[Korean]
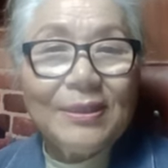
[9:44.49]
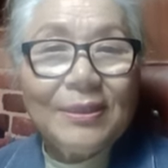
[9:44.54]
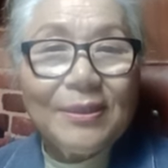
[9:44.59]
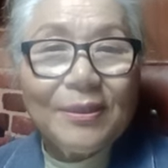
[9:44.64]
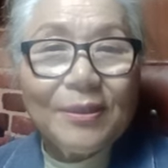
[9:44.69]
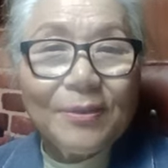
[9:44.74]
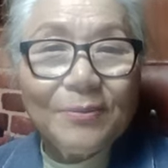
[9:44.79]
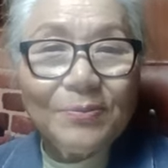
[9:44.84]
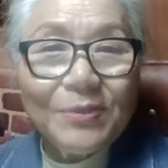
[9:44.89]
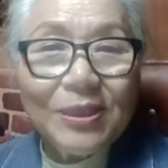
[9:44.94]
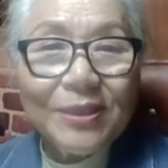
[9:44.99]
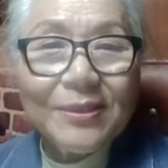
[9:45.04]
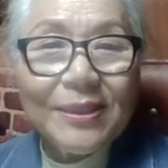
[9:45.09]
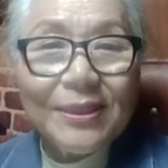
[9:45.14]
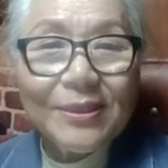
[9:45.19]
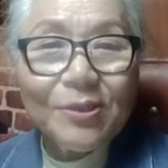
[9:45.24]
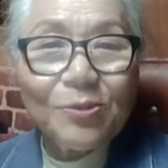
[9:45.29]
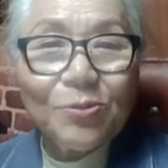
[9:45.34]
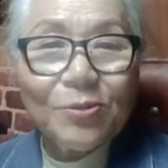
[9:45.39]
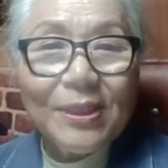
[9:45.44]
엄청난
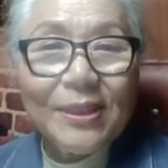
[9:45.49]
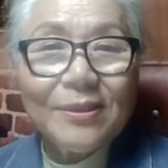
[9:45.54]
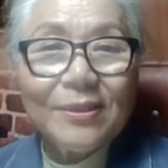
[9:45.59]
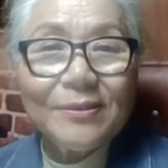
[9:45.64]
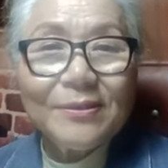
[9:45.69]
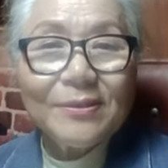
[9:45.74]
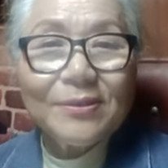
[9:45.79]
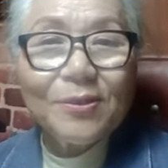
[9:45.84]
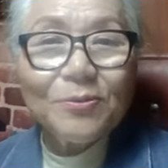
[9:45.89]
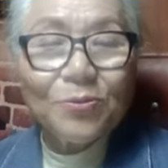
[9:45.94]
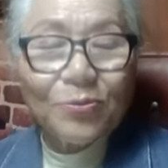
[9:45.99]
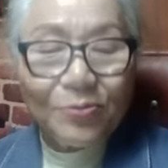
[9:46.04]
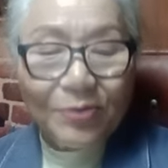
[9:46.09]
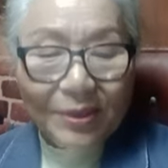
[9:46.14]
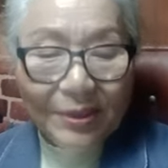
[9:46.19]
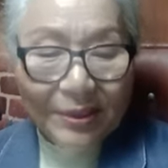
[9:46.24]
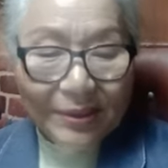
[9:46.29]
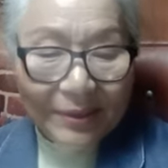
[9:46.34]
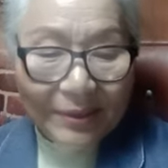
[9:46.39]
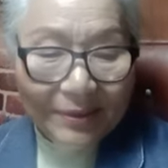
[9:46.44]
기도를 하는
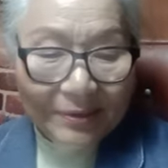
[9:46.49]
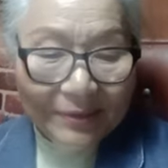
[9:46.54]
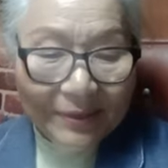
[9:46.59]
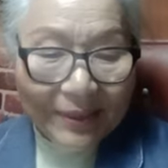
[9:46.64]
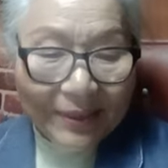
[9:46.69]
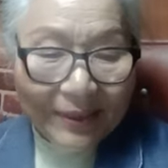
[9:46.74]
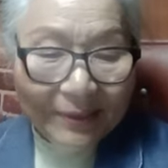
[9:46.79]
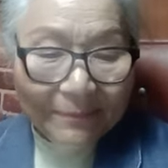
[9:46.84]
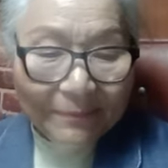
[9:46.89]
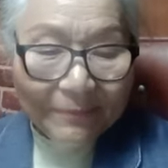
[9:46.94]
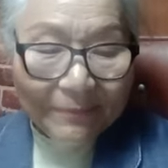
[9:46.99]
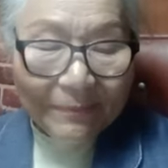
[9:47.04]
성도들이 있는데